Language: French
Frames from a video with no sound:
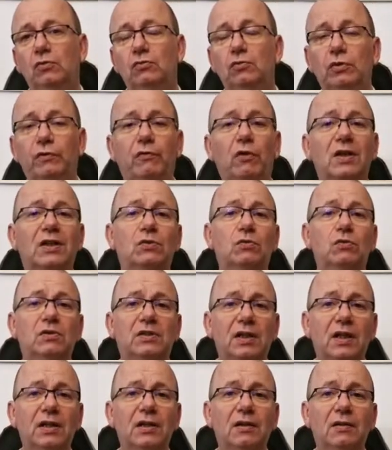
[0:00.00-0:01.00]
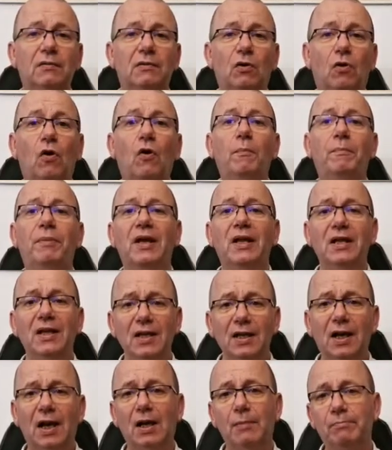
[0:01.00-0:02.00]
nous devons écouter,
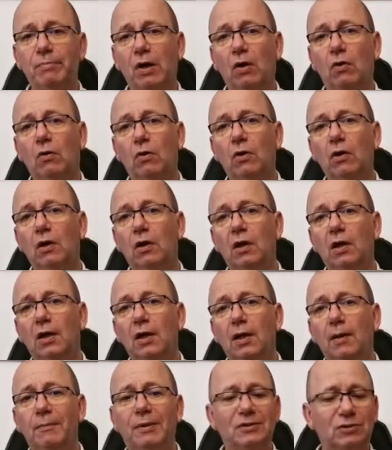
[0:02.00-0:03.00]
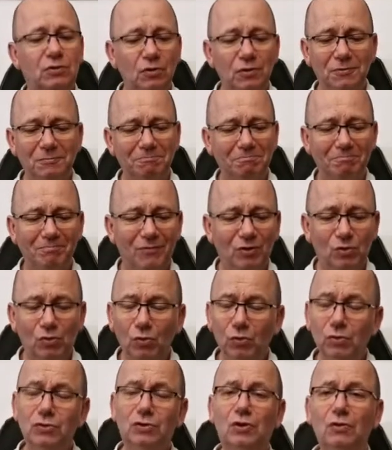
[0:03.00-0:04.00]
obéir à la parole. Parce que
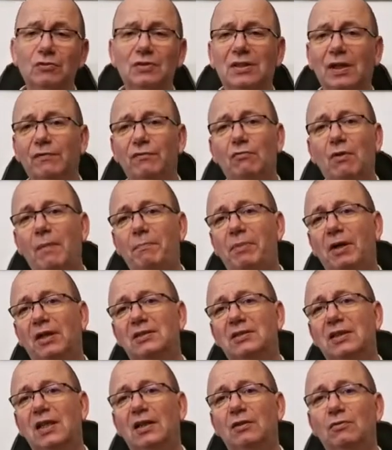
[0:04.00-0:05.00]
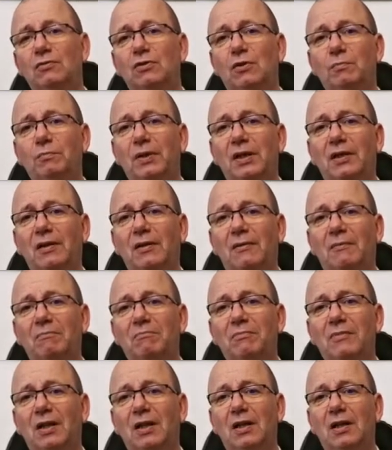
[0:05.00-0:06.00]
tout ce que nous avons appartient à notre Père.
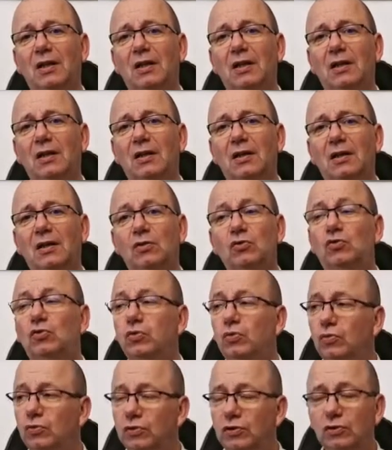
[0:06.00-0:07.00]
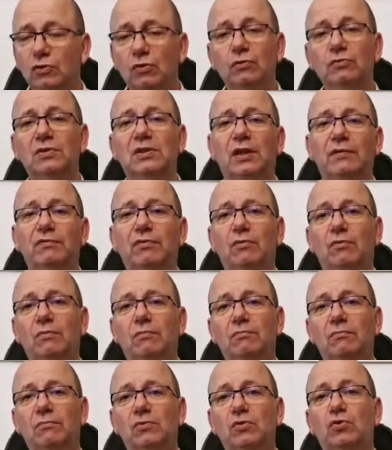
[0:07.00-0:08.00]
Tout ce que nous avons,
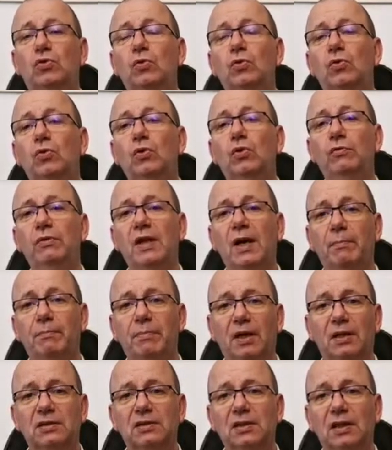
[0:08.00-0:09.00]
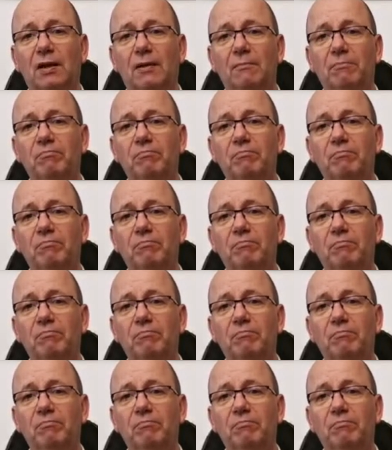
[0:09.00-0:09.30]
tout lui appartient.